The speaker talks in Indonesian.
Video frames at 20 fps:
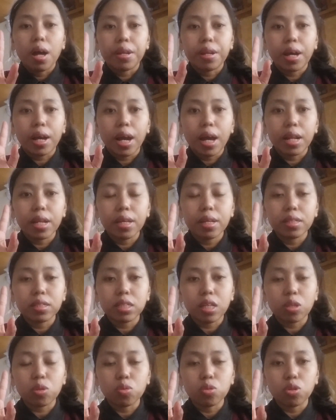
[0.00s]
Nah, kali
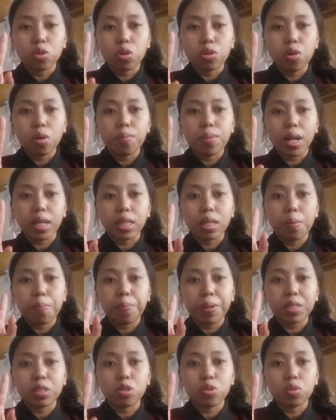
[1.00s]
satu jodoh berarti
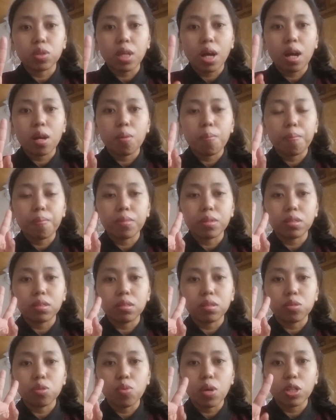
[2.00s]
4 juta,
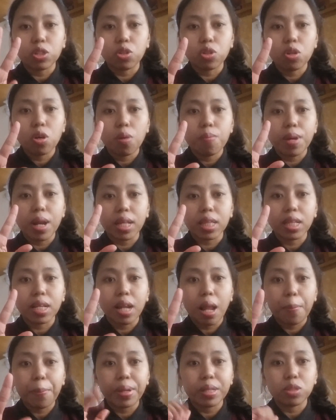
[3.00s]
eh, dua jodoh berarti
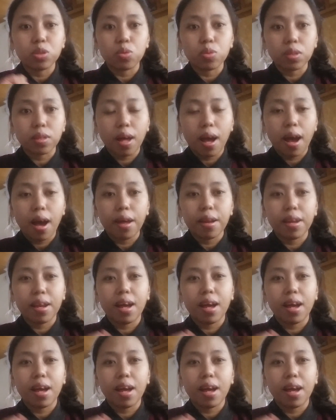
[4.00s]
8 juta.